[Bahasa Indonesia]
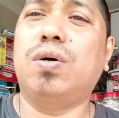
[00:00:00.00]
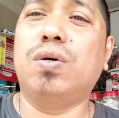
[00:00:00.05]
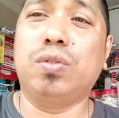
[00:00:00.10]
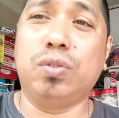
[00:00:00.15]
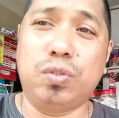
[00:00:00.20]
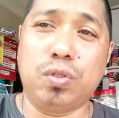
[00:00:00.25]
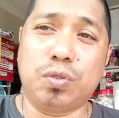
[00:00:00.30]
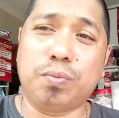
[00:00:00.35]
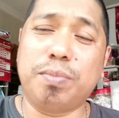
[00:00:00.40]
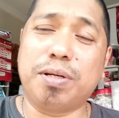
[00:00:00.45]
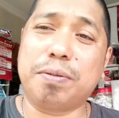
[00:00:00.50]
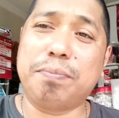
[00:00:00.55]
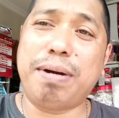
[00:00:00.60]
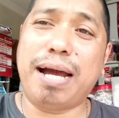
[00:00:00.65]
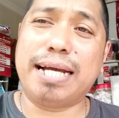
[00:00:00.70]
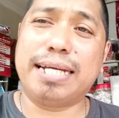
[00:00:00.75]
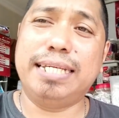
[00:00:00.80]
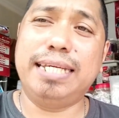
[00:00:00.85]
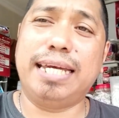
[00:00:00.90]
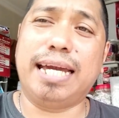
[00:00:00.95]
untuk
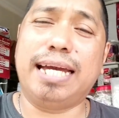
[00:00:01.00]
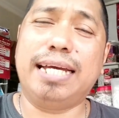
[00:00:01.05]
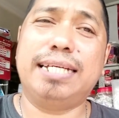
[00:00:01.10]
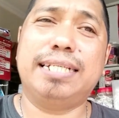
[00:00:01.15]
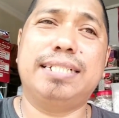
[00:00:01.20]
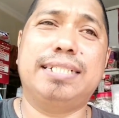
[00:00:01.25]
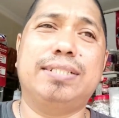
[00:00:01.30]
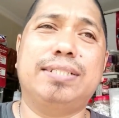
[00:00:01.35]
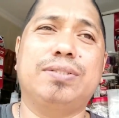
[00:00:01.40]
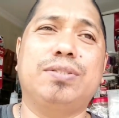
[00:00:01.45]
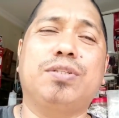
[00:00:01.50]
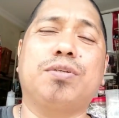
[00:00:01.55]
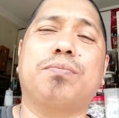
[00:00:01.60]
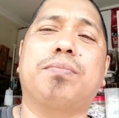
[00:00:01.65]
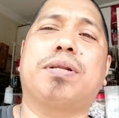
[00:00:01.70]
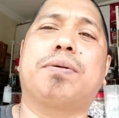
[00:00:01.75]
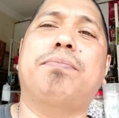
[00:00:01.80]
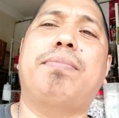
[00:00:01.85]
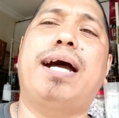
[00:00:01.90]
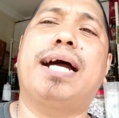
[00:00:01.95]
berbagi ya, untuk
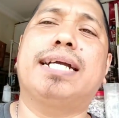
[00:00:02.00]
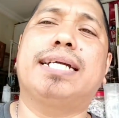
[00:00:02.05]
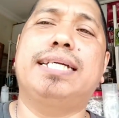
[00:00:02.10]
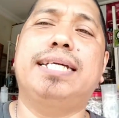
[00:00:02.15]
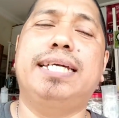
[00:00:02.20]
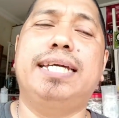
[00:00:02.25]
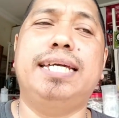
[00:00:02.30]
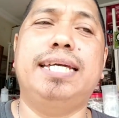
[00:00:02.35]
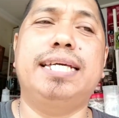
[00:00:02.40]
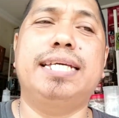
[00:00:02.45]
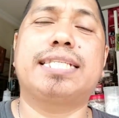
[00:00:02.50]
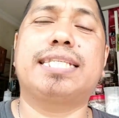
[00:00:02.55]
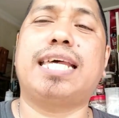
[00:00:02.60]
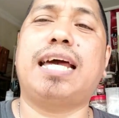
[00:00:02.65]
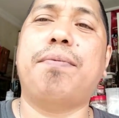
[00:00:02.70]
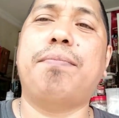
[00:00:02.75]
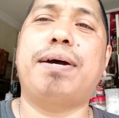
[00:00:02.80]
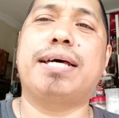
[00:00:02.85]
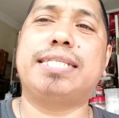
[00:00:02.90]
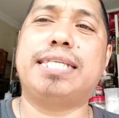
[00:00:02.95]
berbagi
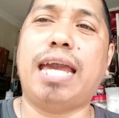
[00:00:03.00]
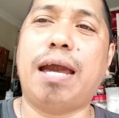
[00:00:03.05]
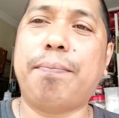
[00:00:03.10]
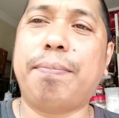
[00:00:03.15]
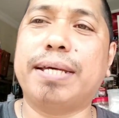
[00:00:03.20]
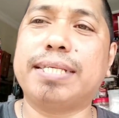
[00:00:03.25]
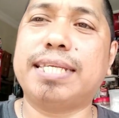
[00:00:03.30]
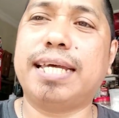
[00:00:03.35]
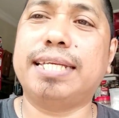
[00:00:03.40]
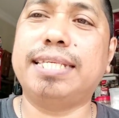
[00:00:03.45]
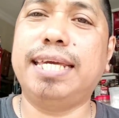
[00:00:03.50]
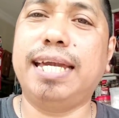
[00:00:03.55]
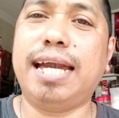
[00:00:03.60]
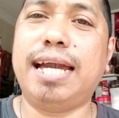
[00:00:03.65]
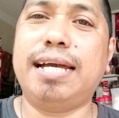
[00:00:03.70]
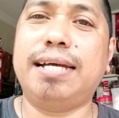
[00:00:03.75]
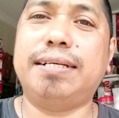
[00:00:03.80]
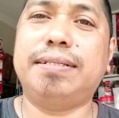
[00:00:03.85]
sama siapa saja